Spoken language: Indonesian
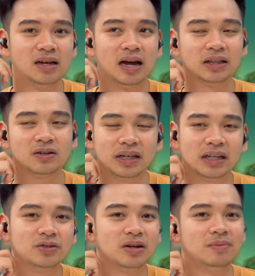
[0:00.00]
Atau
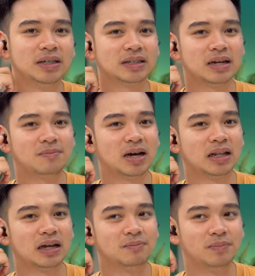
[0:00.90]
kita juga bisa
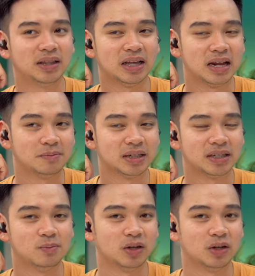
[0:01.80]
malah minta earbudsnya